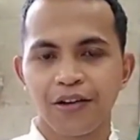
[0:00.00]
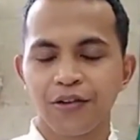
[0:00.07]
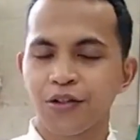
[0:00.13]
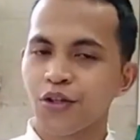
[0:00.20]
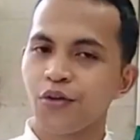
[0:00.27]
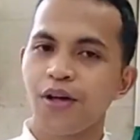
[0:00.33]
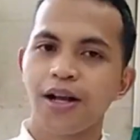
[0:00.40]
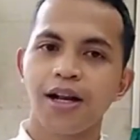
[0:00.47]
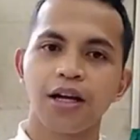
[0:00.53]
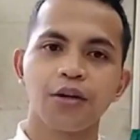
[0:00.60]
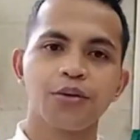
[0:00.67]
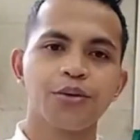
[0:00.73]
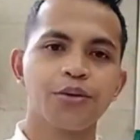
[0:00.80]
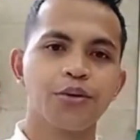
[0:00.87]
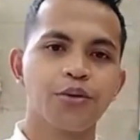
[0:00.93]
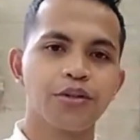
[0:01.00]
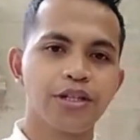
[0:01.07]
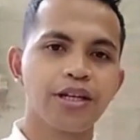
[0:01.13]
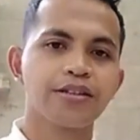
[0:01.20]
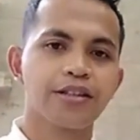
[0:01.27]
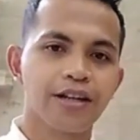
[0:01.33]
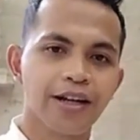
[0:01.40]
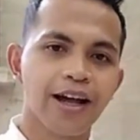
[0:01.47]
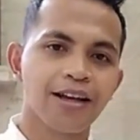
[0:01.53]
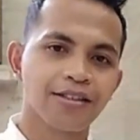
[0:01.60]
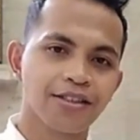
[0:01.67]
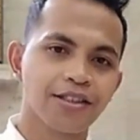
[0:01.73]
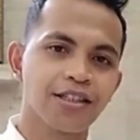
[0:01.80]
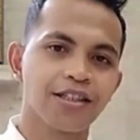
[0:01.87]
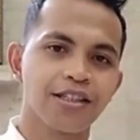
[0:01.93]
Saudaraku yang
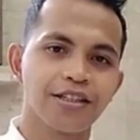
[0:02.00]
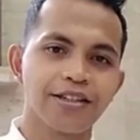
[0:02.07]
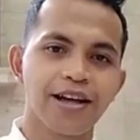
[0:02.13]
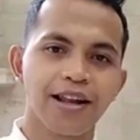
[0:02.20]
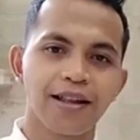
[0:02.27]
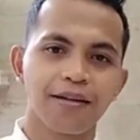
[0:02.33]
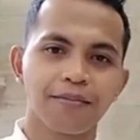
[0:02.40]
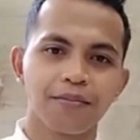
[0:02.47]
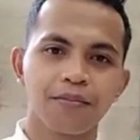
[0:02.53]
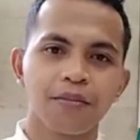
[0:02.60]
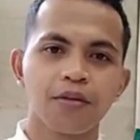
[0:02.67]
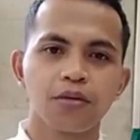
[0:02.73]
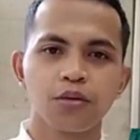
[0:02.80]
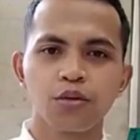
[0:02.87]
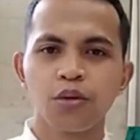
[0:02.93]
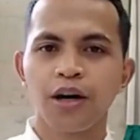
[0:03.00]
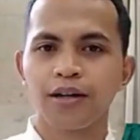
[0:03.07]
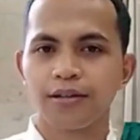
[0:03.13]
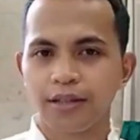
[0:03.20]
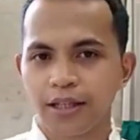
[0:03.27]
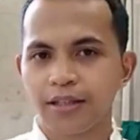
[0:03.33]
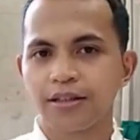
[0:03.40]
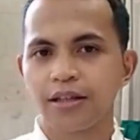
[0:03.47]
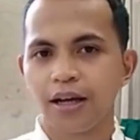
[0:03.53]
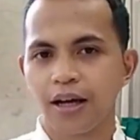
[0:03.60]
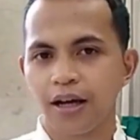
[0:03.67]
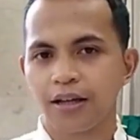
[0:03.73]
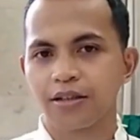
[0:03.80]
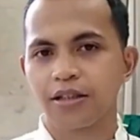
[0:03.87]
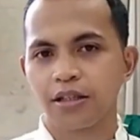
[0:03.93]
terkasih dalam Tuhan
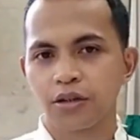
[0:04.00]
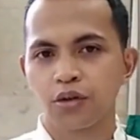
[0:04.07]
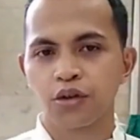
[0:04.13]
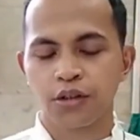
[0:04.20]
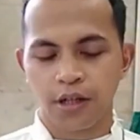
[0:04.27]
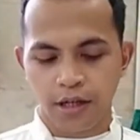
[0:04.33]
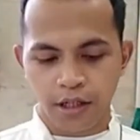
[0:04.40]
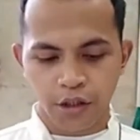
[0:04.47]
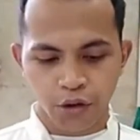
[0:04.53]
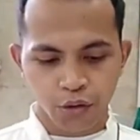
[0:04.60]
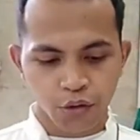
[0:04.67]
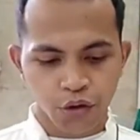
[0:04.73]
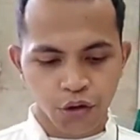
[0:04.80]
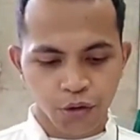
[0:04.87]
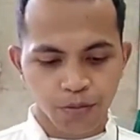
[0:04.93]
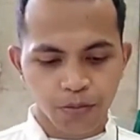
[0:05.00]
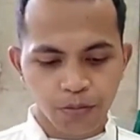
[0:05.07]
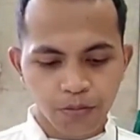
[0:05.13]
kita Yesus Kristus.